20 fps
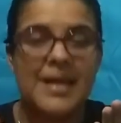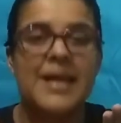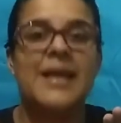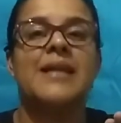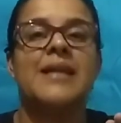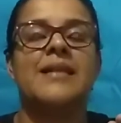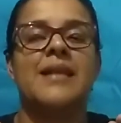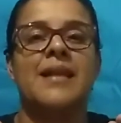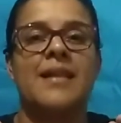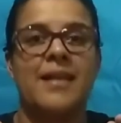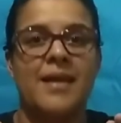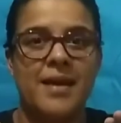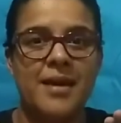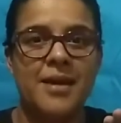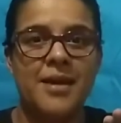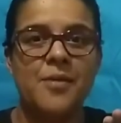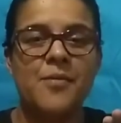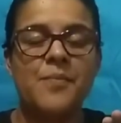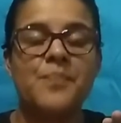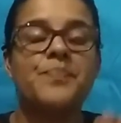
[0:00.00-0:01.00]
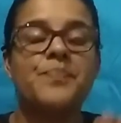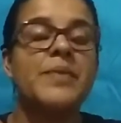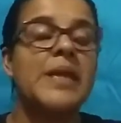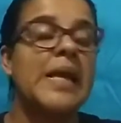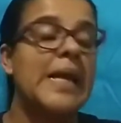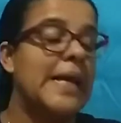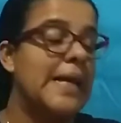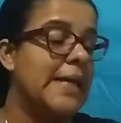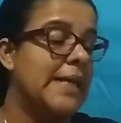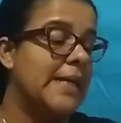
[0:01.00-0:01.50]
Entenderam?
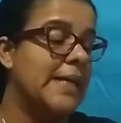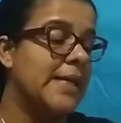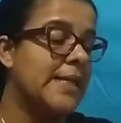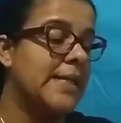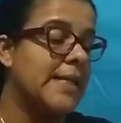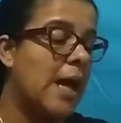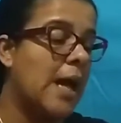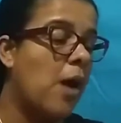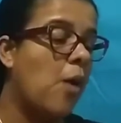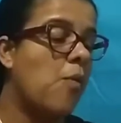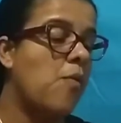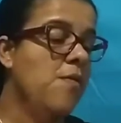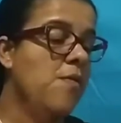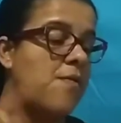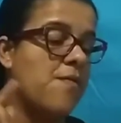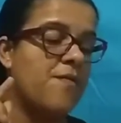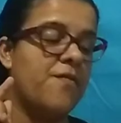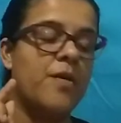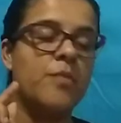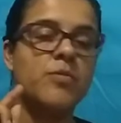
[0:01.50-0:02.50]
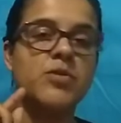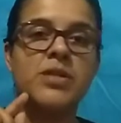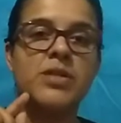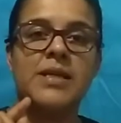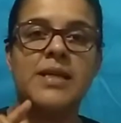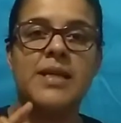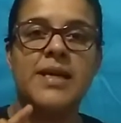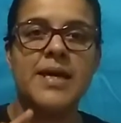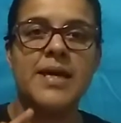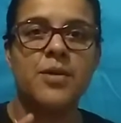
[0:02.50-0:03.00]
Então, vamos
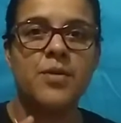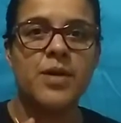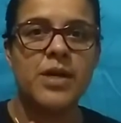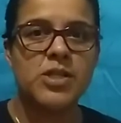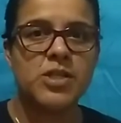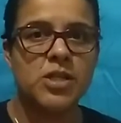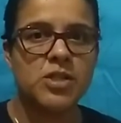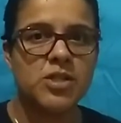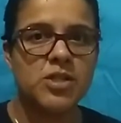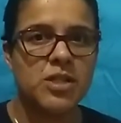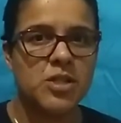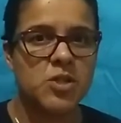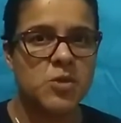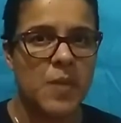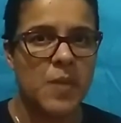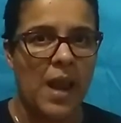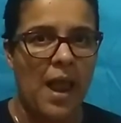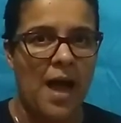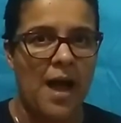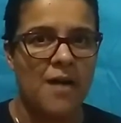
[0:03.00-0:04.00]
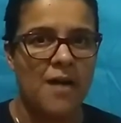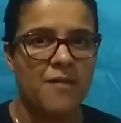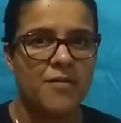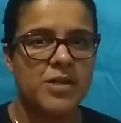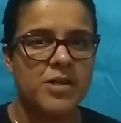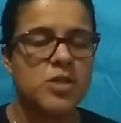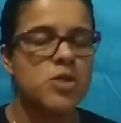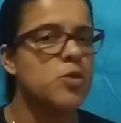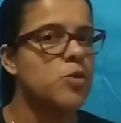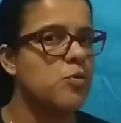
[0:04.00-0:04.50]
ler o restante das
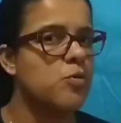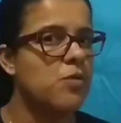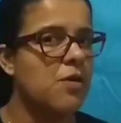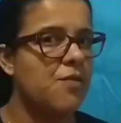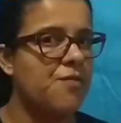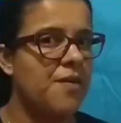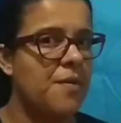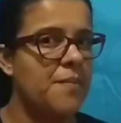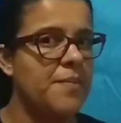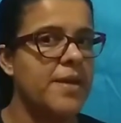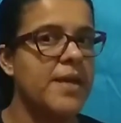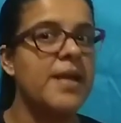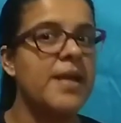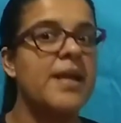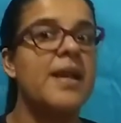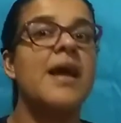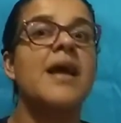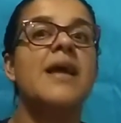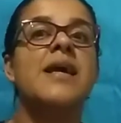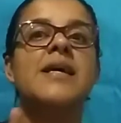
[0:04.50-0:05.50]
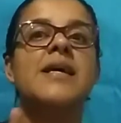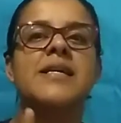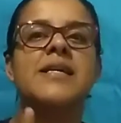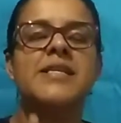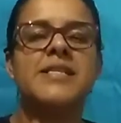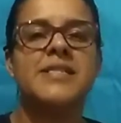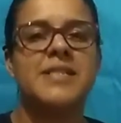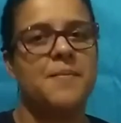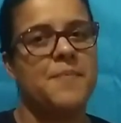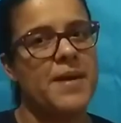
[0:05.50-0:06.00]
palavras junto com a família
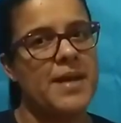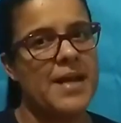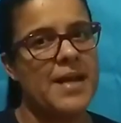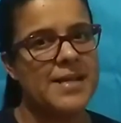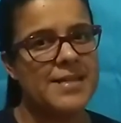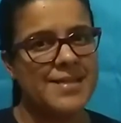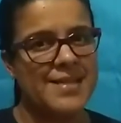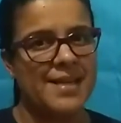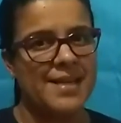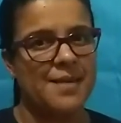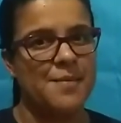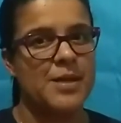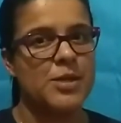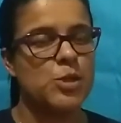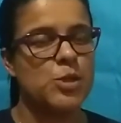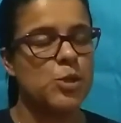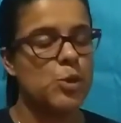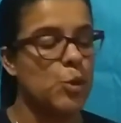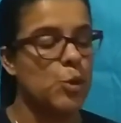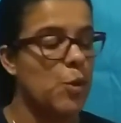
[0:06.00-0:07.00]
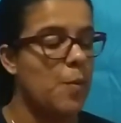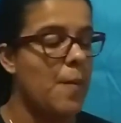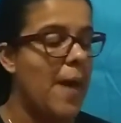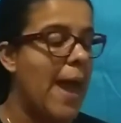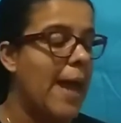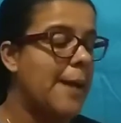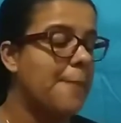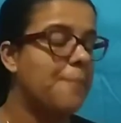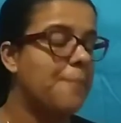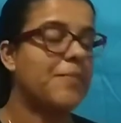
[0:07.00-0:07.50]
e separar as sílabas. Tudo
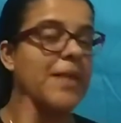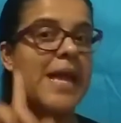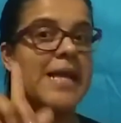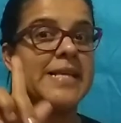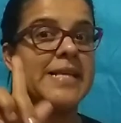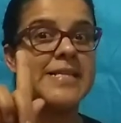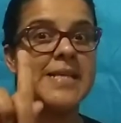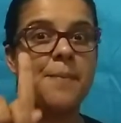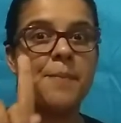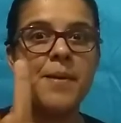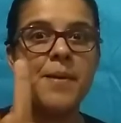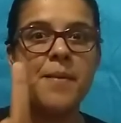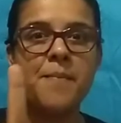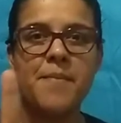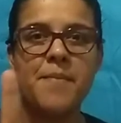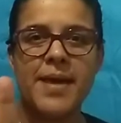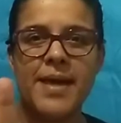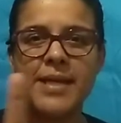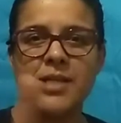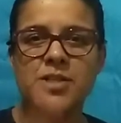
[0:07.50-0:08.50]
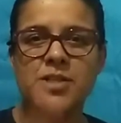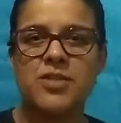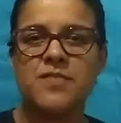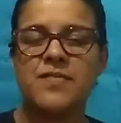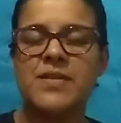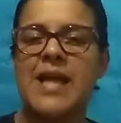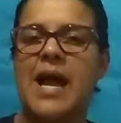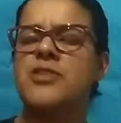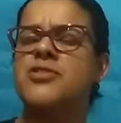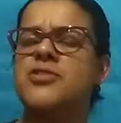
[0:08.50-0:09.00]
bem? Essa é a primeira
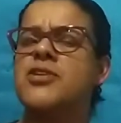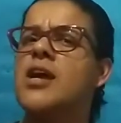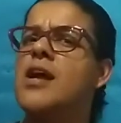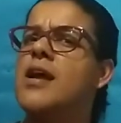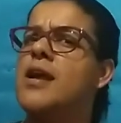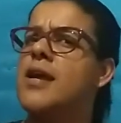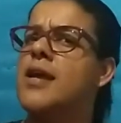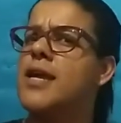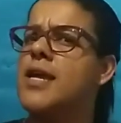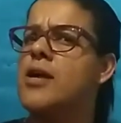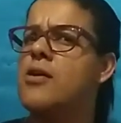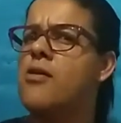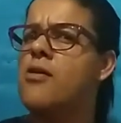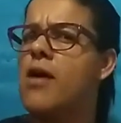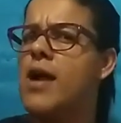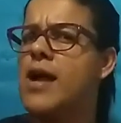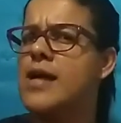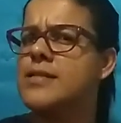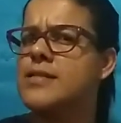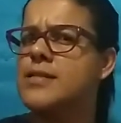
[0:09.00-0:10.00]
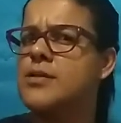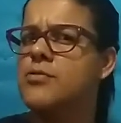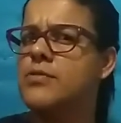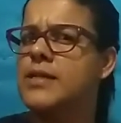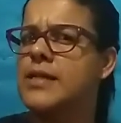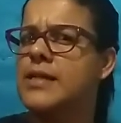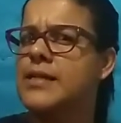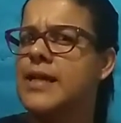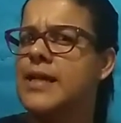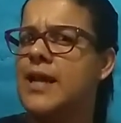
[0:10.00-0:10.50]
atividade. E qual é a
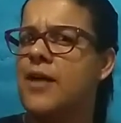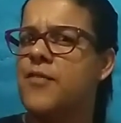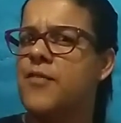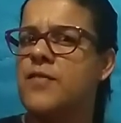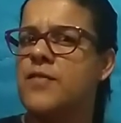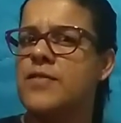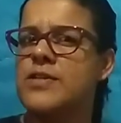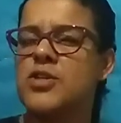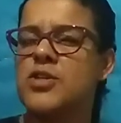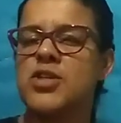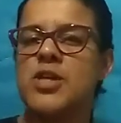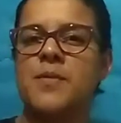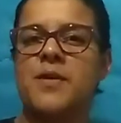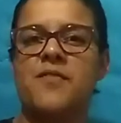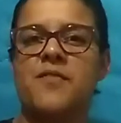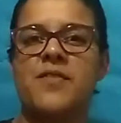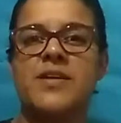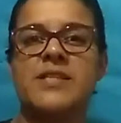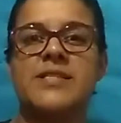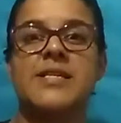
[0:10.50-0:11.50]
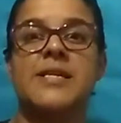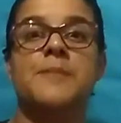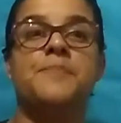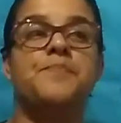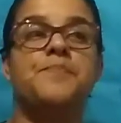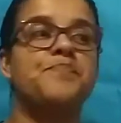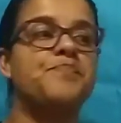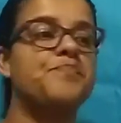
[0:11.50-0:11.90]
segunda tarefa que vocês têm para fazer?